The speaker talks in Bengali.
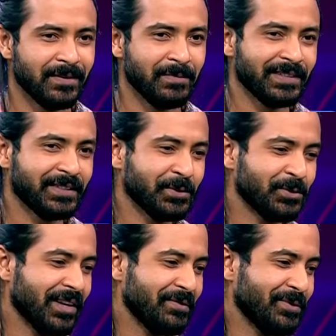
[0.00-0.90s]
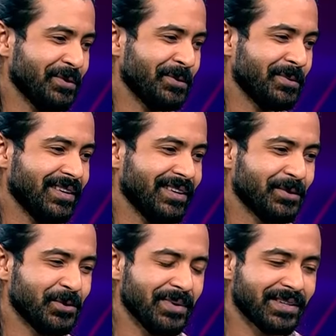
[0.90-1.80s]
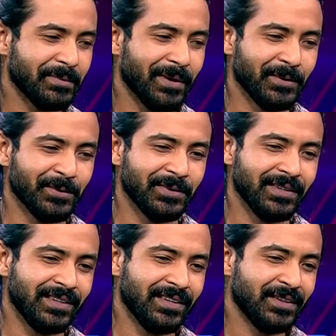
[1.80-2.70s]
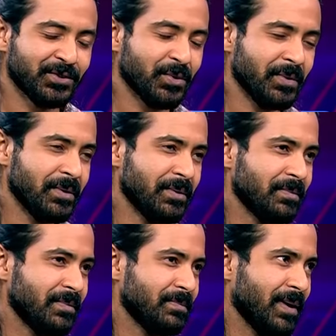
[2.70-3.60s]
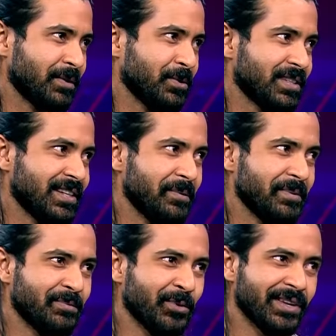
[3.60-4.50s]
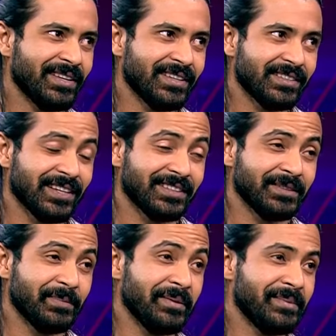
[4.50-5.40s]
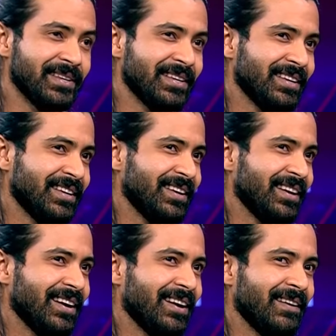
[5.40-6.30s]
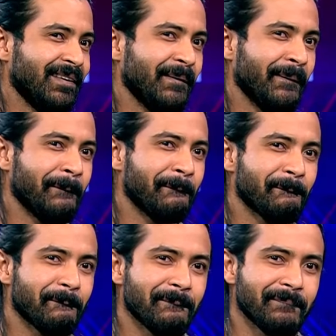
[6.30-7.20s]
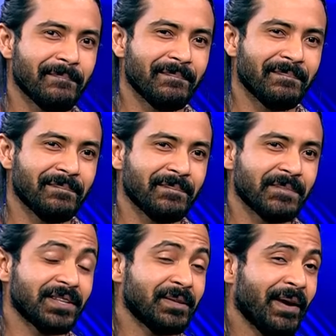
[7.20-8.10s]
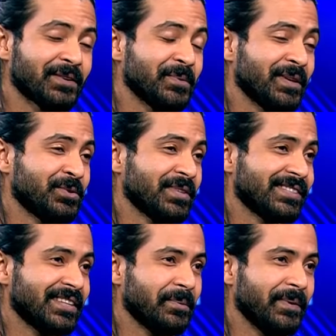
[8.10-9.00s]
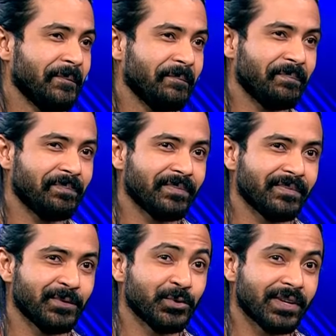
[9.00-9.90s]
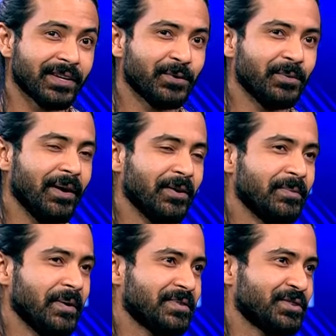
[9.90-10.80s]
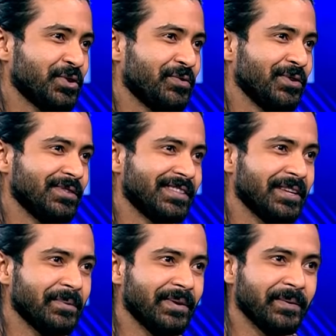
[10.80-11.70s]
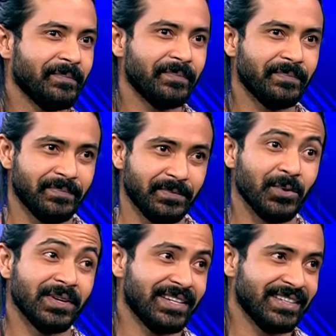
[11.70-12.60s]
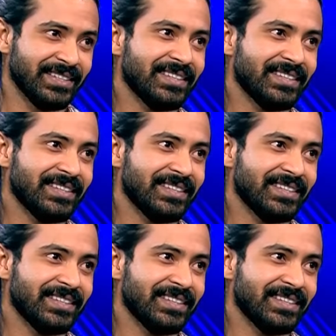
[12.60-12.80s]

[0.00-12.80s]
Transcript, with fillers: ব্যক্তিগত লাইফেও খুব একটা ভালো সময় পার করছি আমি পড়ি সাথে বেবি অ্যান্ড um, সাথে ব্যাক টু ব্যাক দুটো সিনেমা দুটাই খুব ভালো ব্যবসা সফল সিনেমা অলরেডি